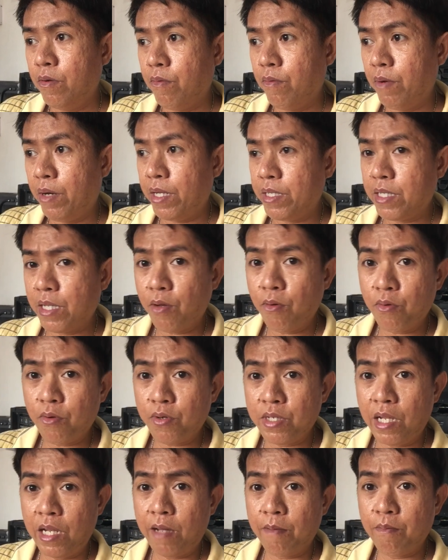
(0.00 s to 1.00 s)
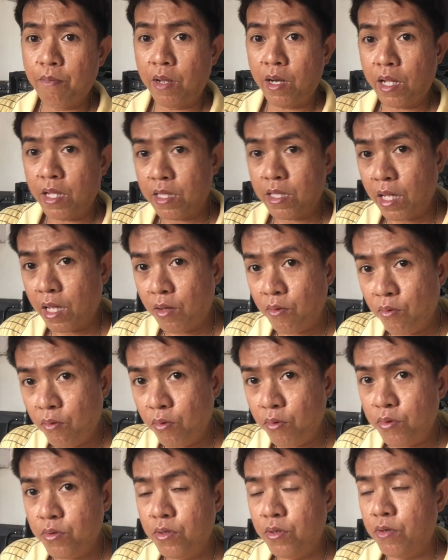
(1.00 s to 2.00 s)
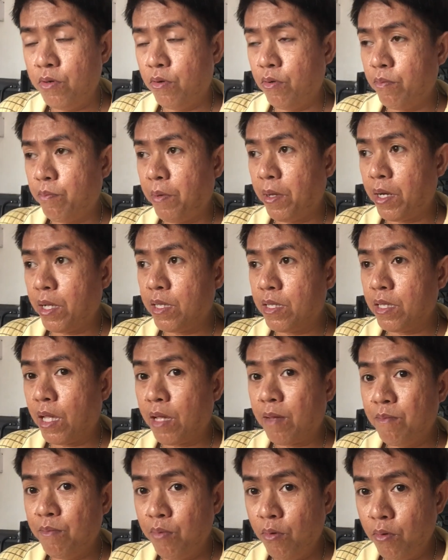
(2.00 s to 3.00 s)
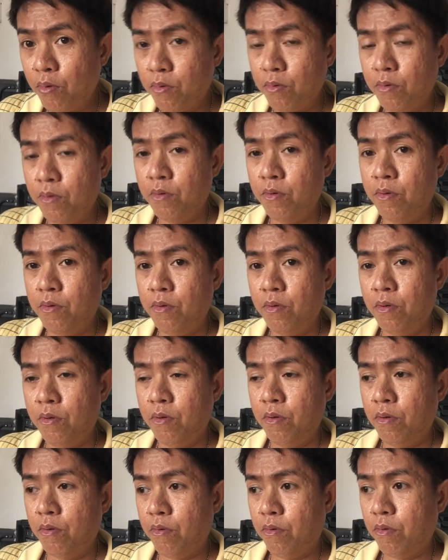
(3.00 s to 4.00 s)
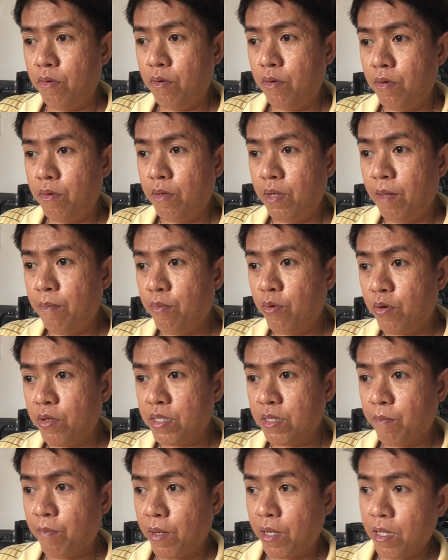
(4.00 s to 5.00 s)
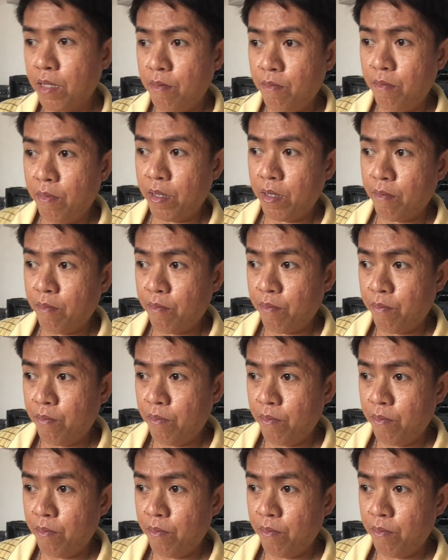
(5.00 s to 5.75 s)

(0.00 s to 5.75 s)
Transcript: wala siguro silang parenting hood o parenting book or libro sa pag ma,